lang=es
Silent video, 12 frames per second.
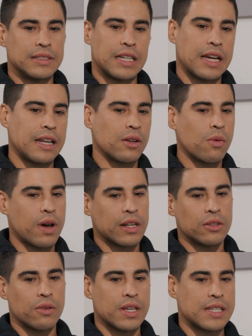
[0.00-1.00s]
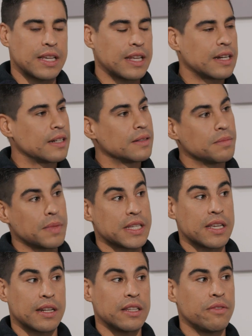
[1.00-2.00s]
ya el cuarto va a ser, va a
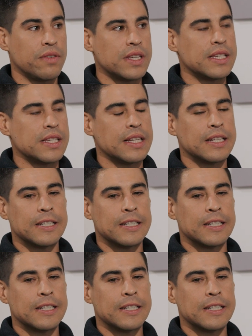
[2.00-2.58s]
ser difícil. Más,